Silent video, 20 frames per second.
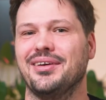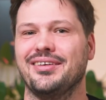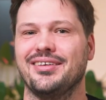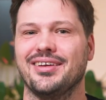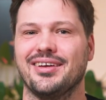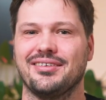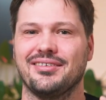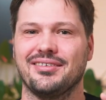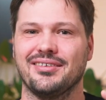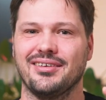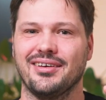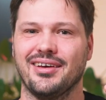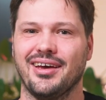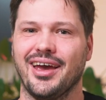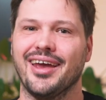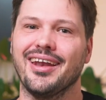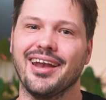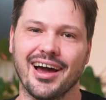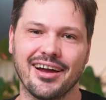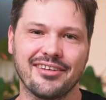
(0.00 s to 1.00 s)
ich hatte
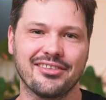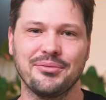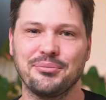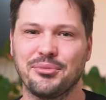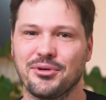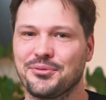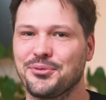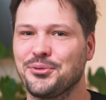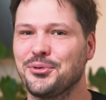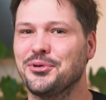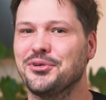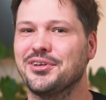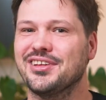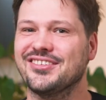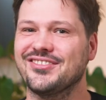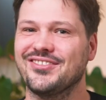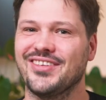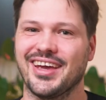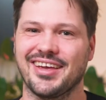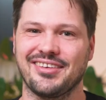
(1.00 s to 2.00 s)
ein Aktienportfolio,
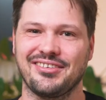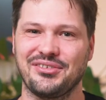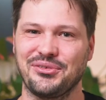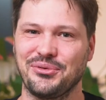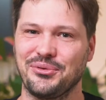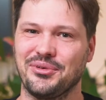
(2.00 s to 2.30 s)
das wächst